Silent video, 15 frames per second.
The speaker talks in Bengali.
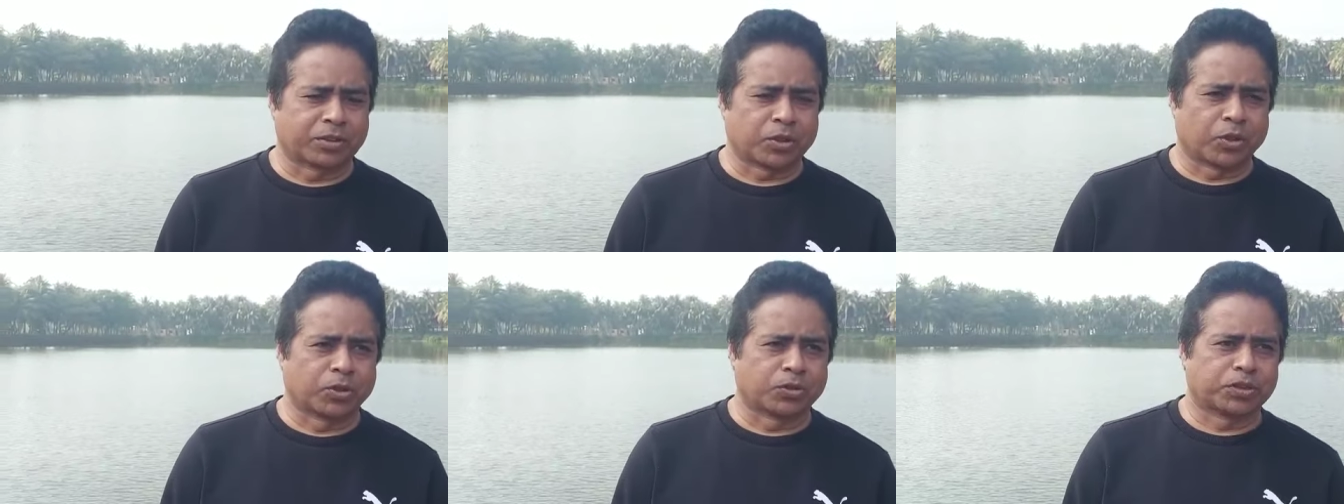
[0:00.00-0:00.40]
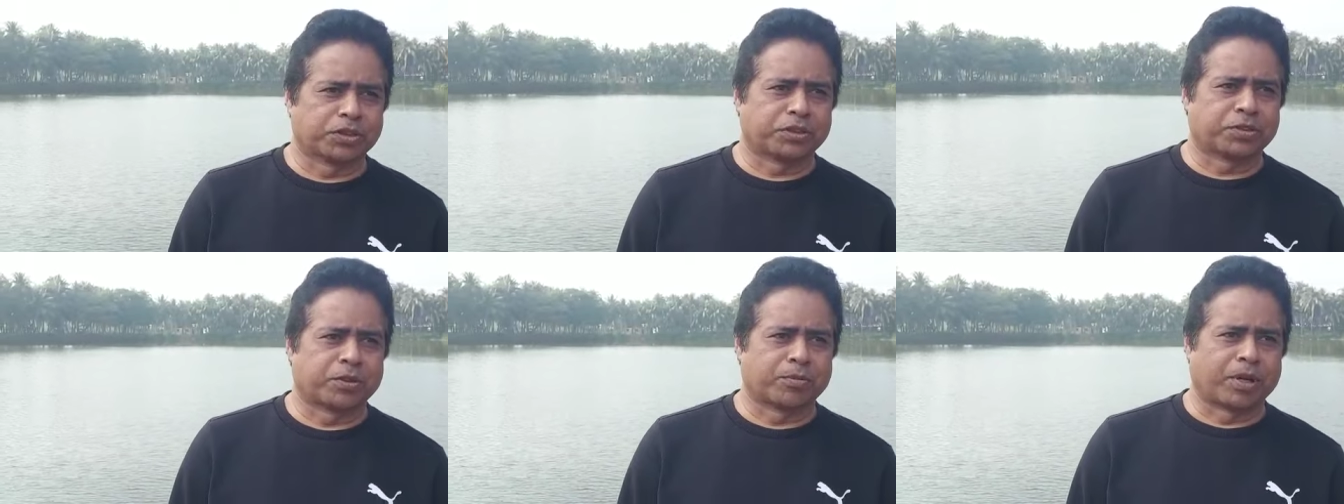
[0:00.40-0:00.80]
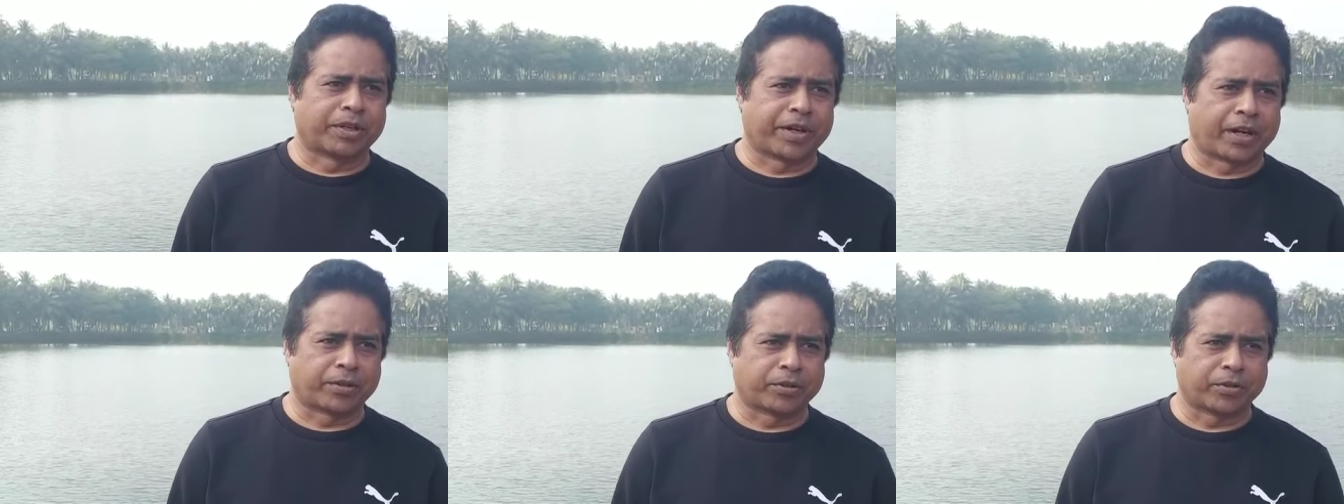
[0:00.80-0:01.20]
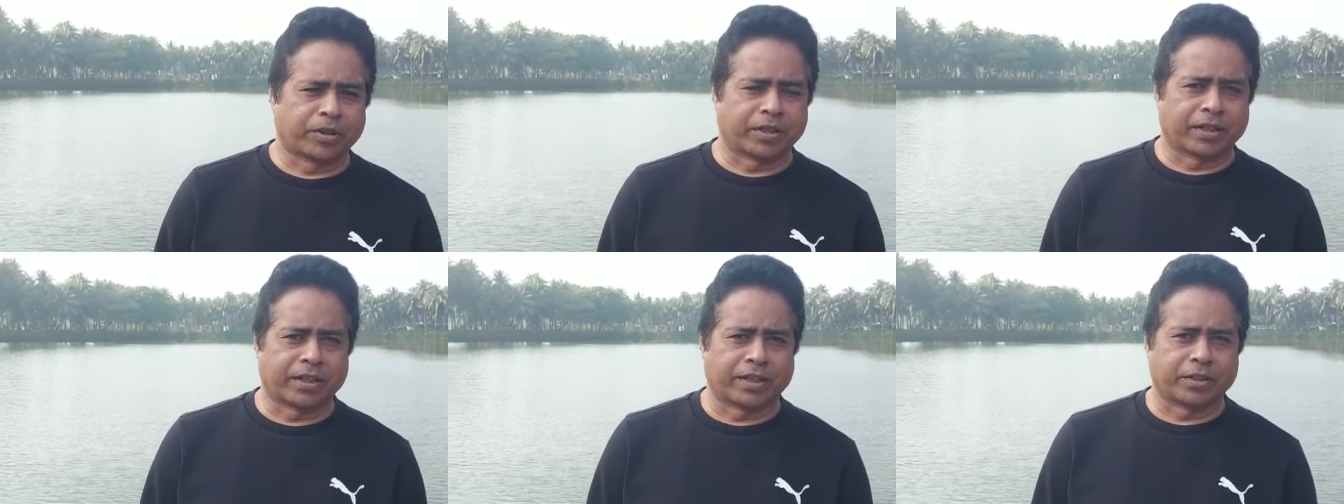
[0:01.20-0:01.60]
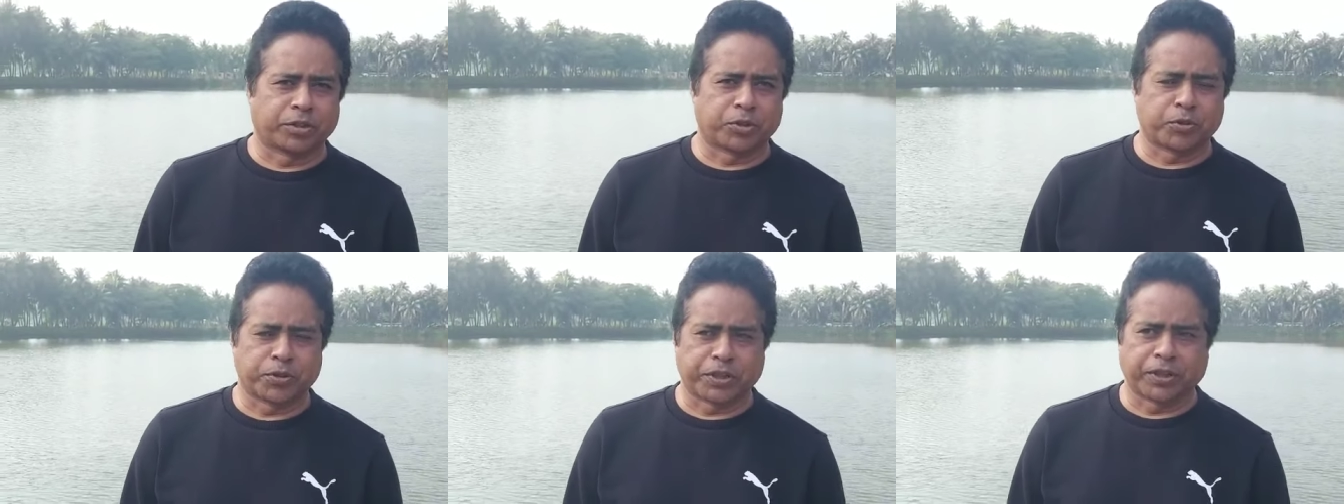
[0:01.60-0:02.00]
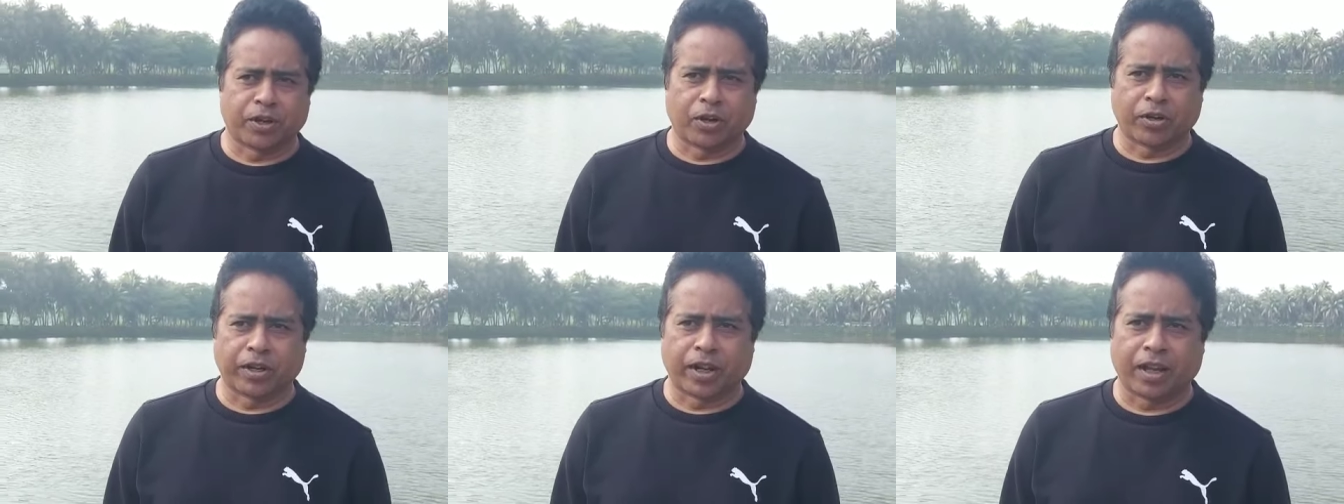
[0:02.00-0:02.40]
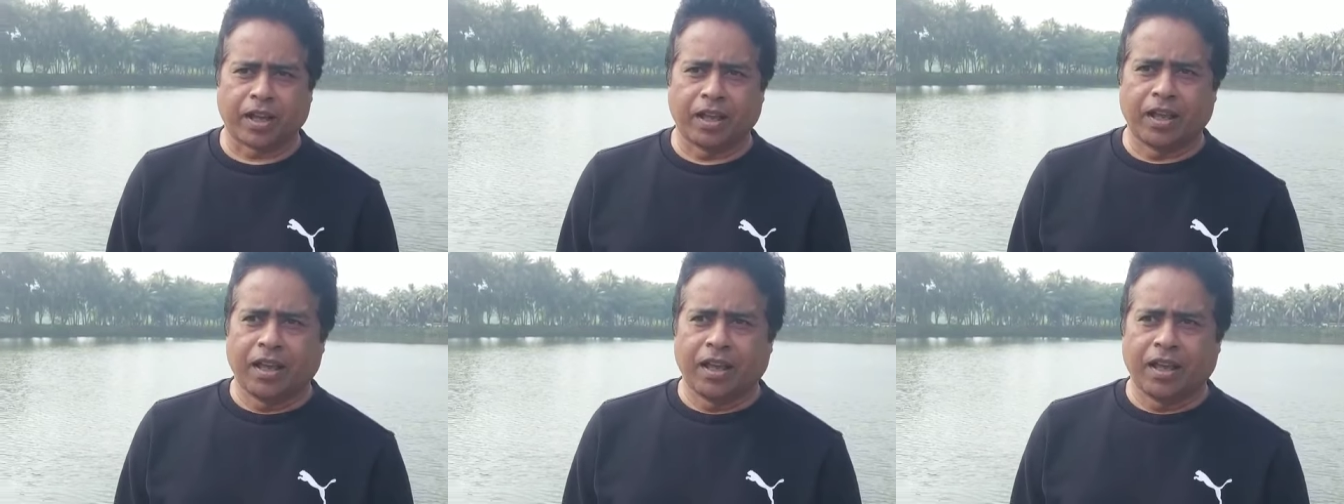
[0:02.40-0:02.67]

চলচ্চিত্র বা নাটকের এখানে শুটিং হয় না